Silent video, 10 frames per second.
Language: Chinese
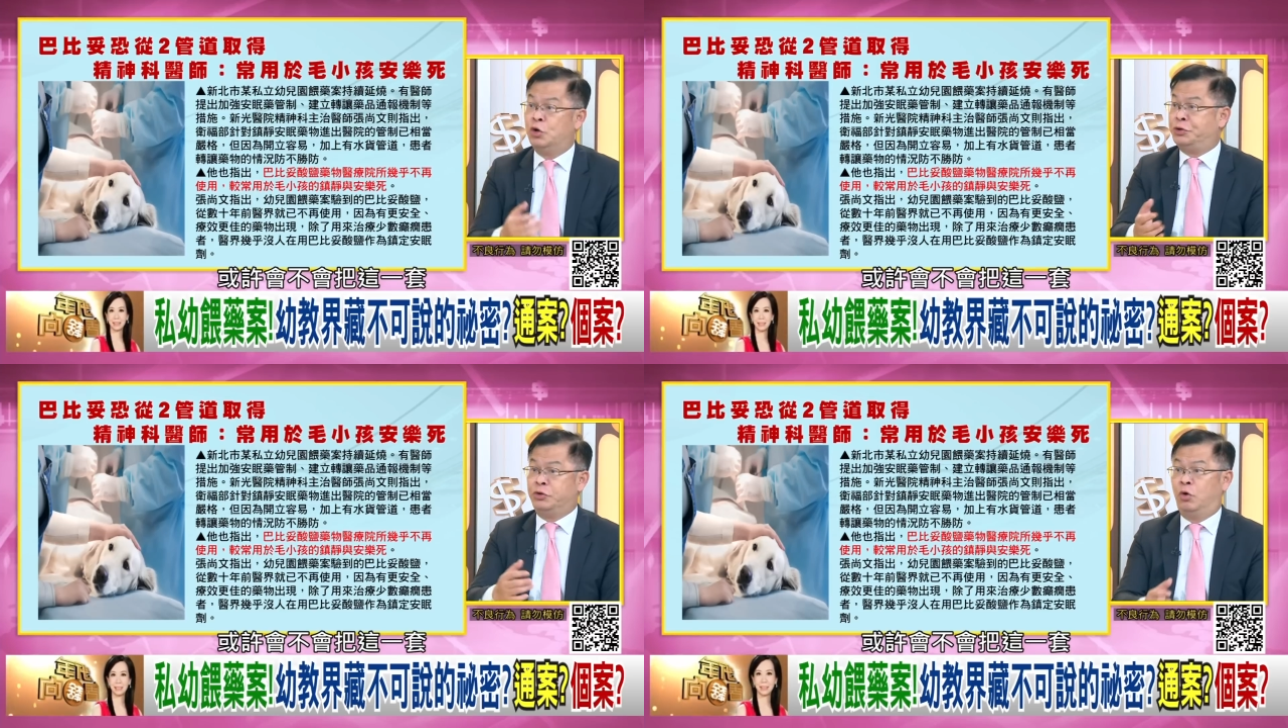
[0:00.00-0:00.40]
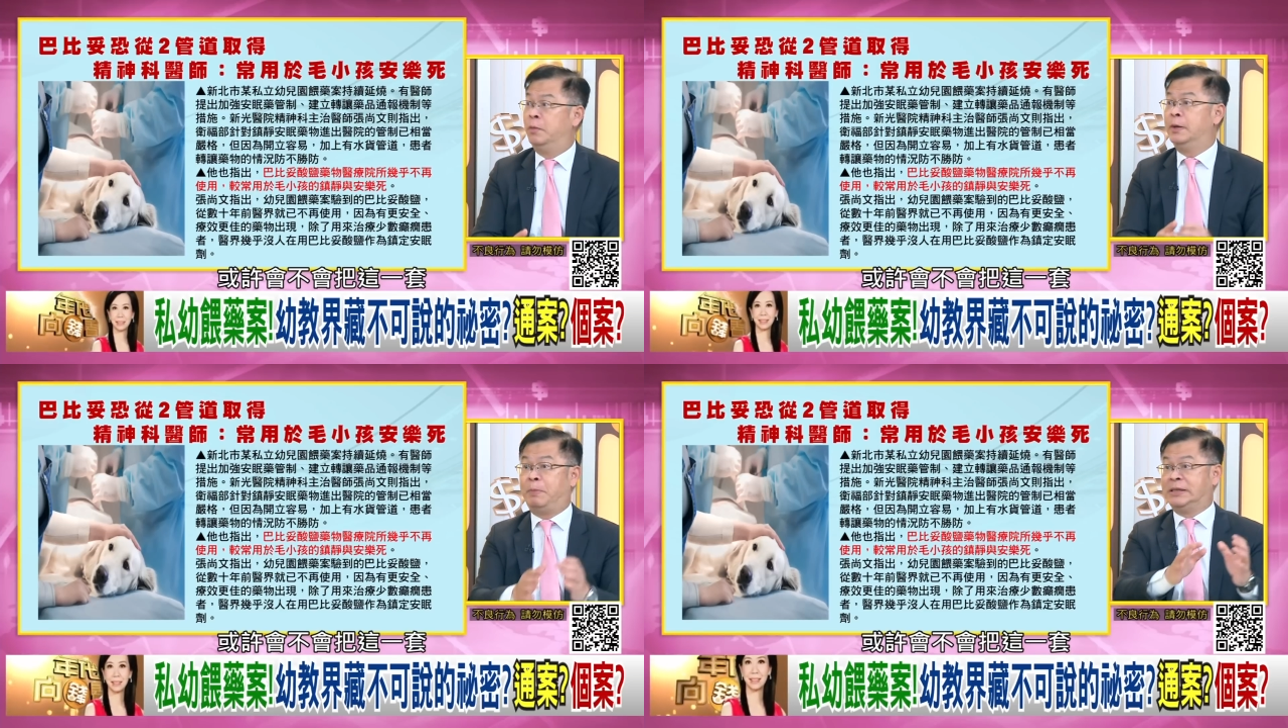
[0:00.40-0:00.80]
许会
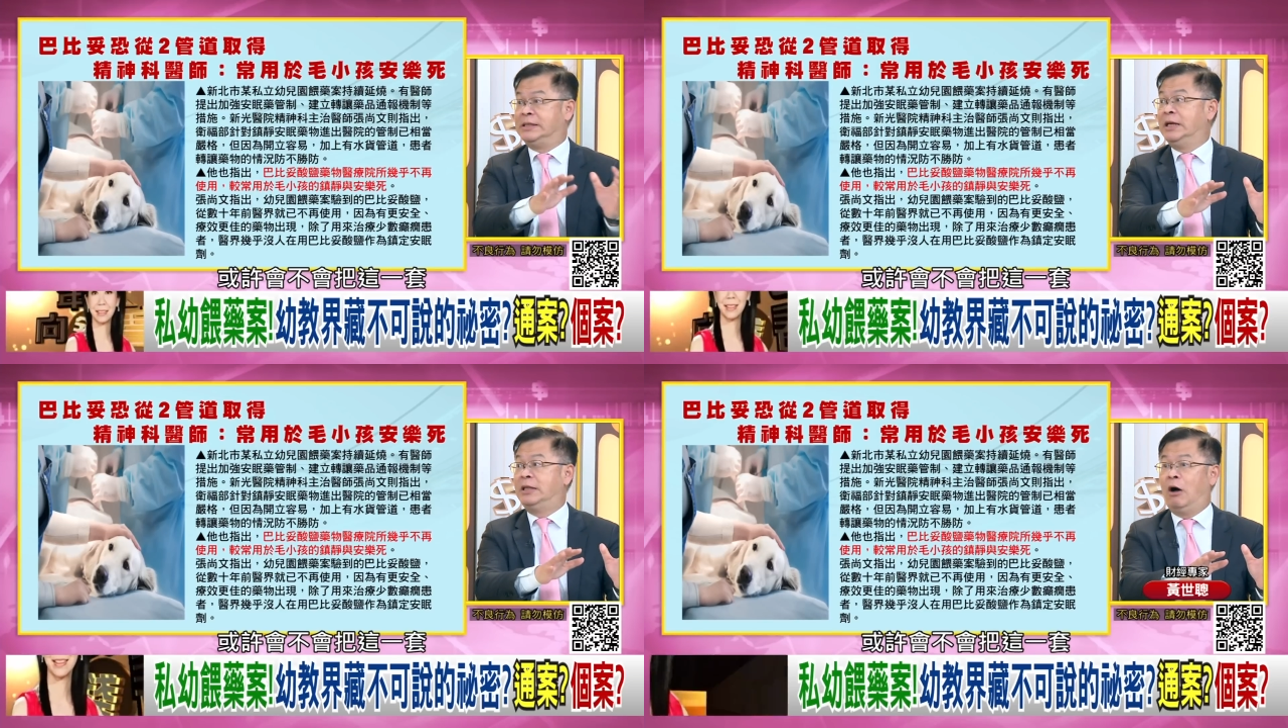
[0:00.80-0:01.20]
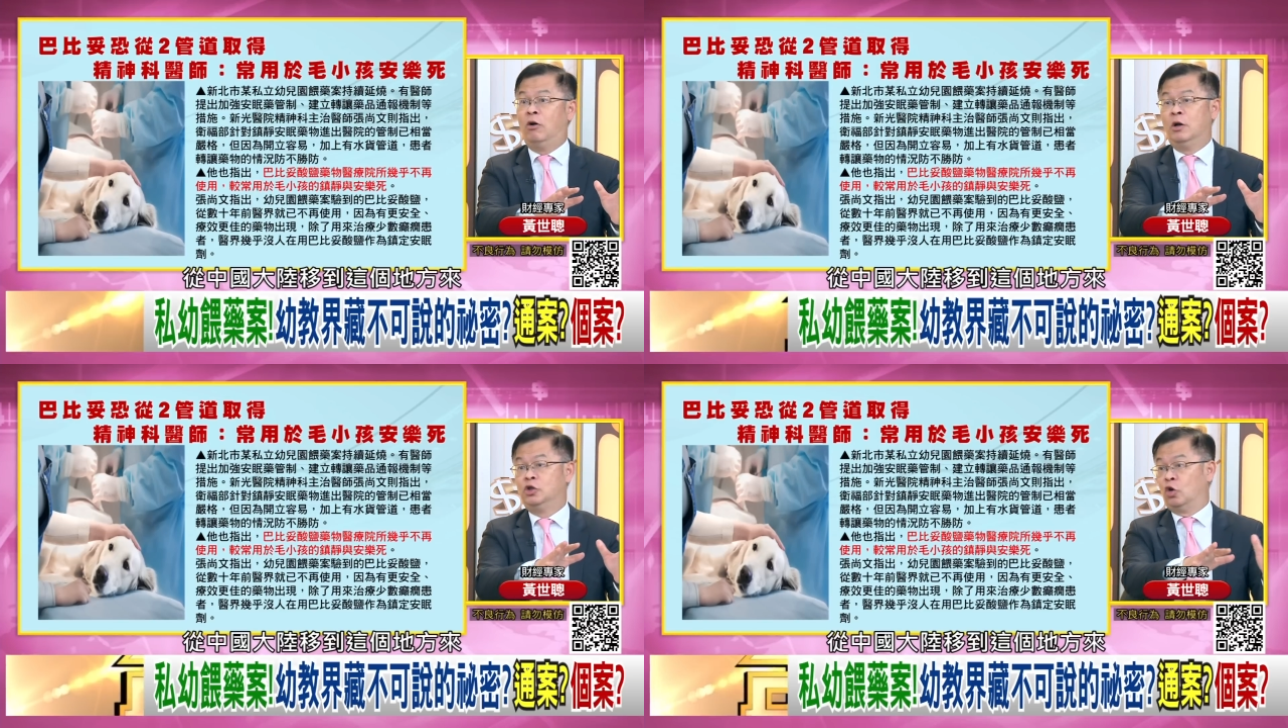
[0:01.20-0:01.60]
不会把这一
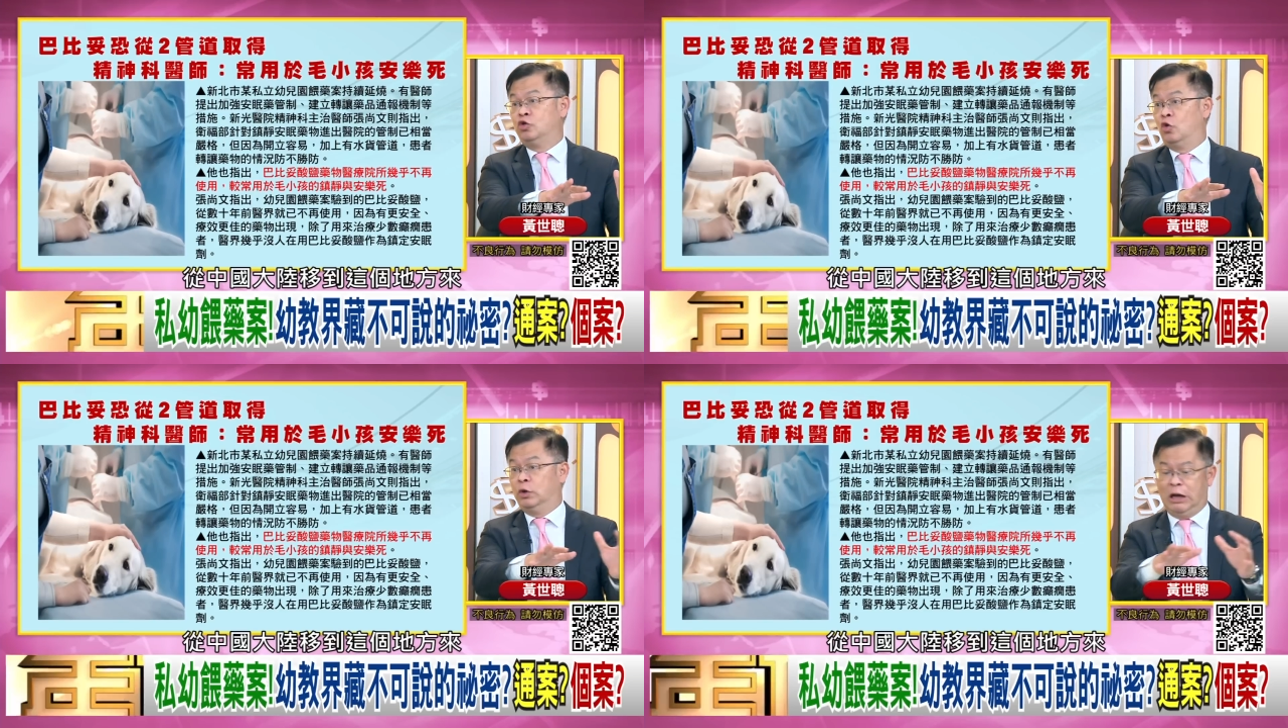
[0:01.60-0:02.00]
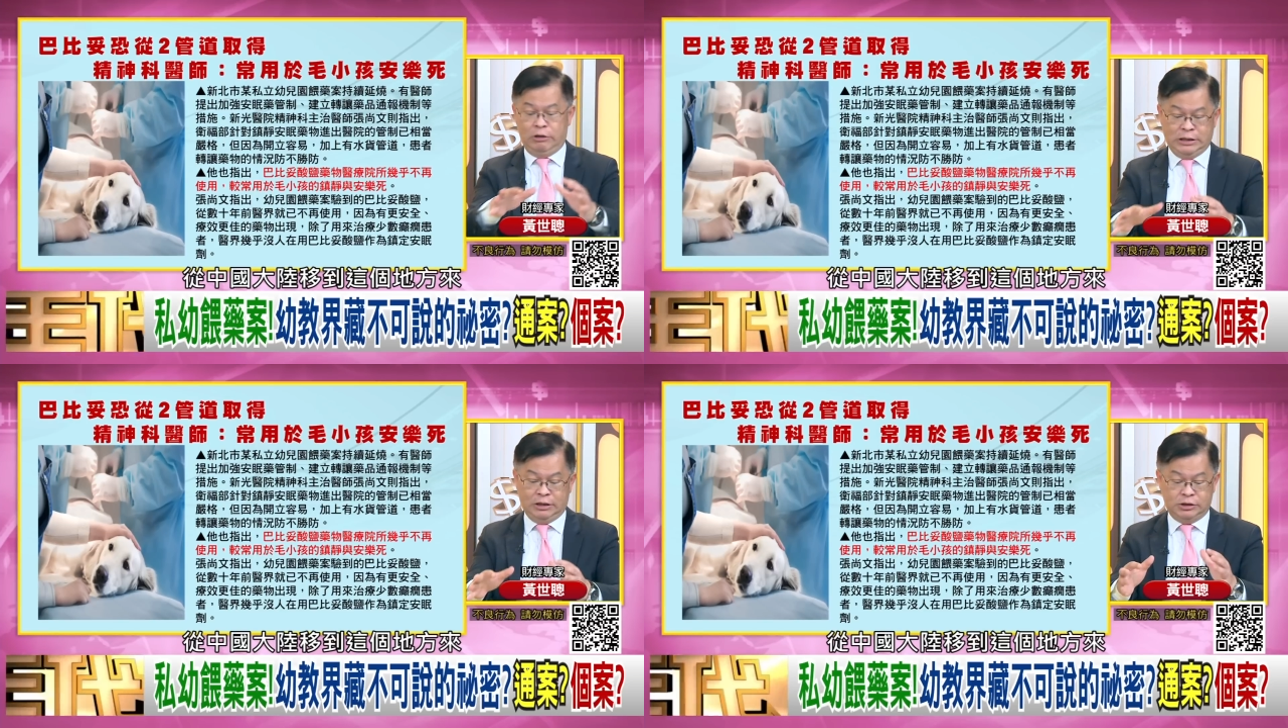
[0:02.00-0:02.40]
套从中国
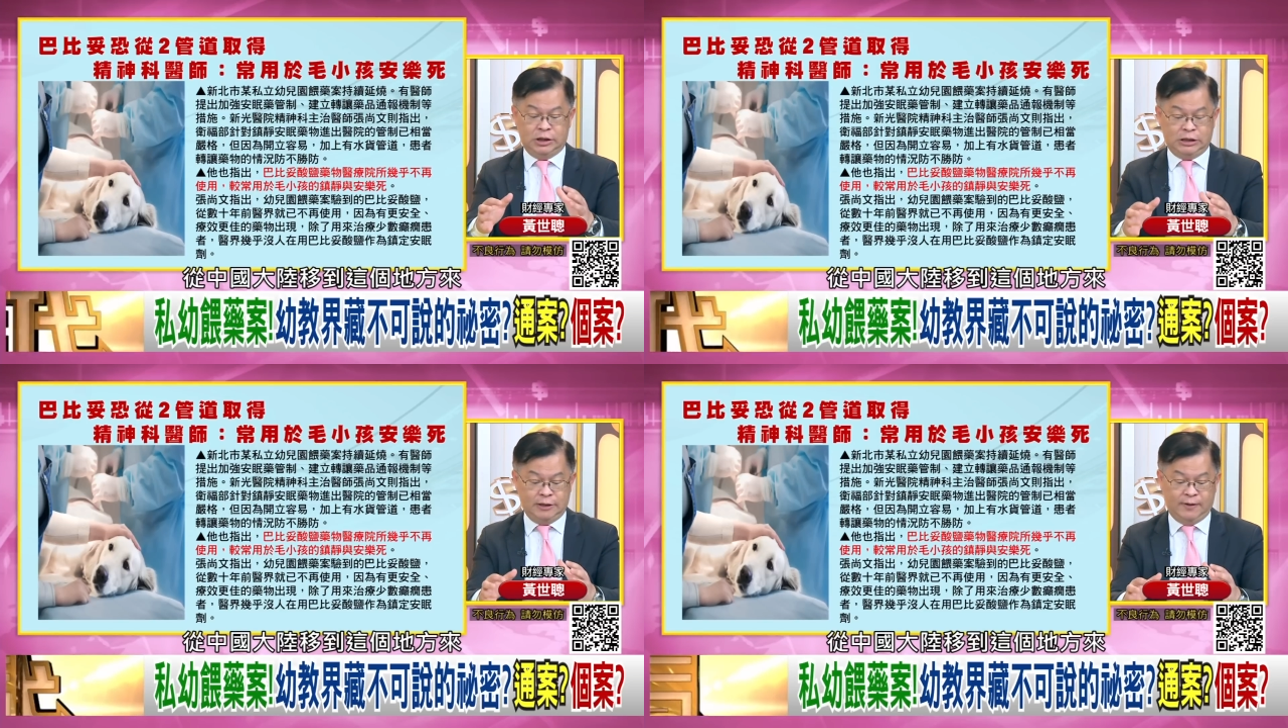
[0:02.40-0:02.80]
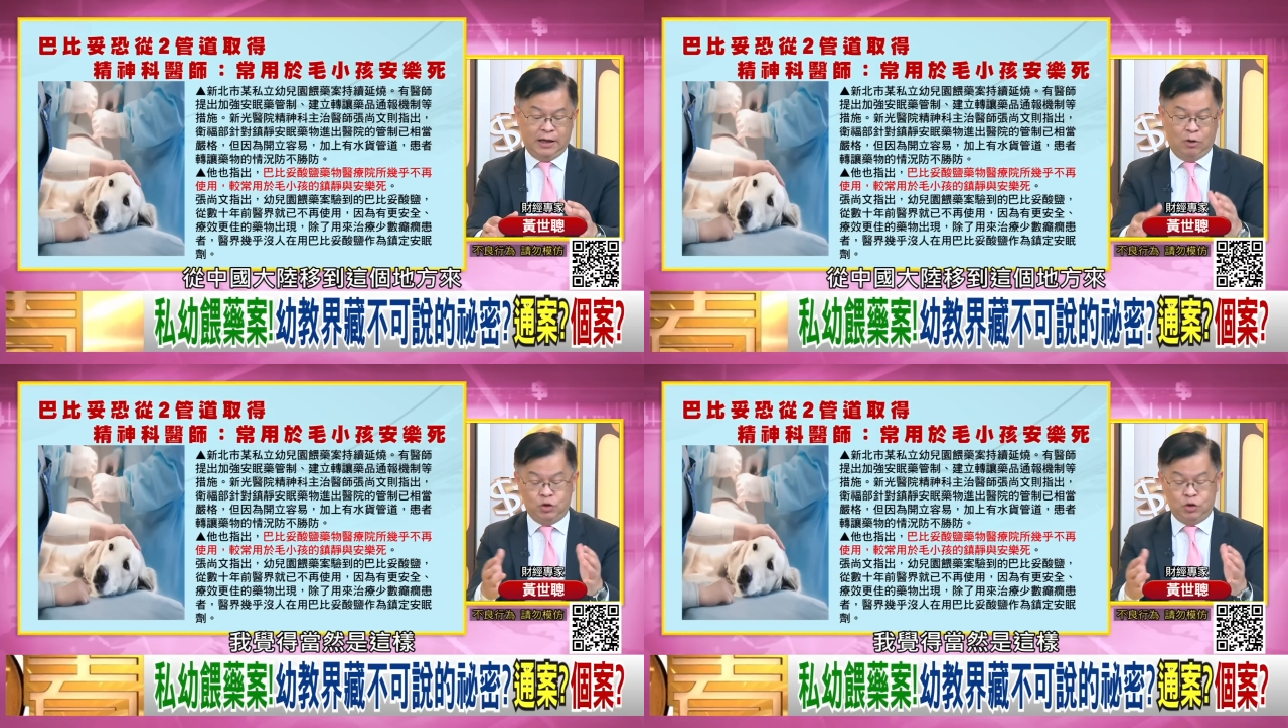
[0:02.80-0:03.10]
到移到这个地方来？